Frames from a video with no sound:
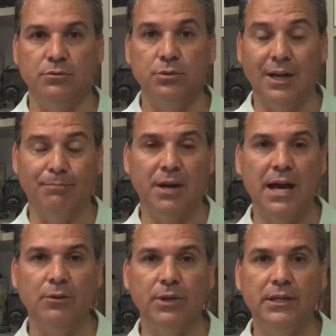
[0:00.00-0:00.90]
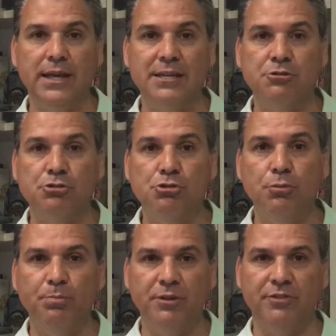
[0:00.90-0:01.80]
O trabalho, ele é
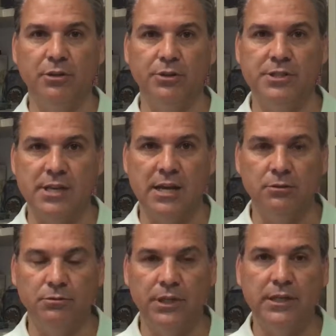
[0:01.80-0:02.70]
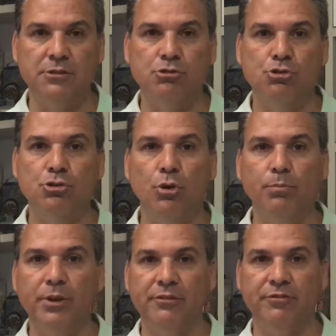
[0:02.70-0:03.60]
supervalorizado, ele é
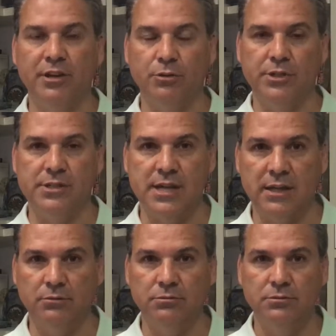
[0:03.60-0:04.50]
sobrevalorizado.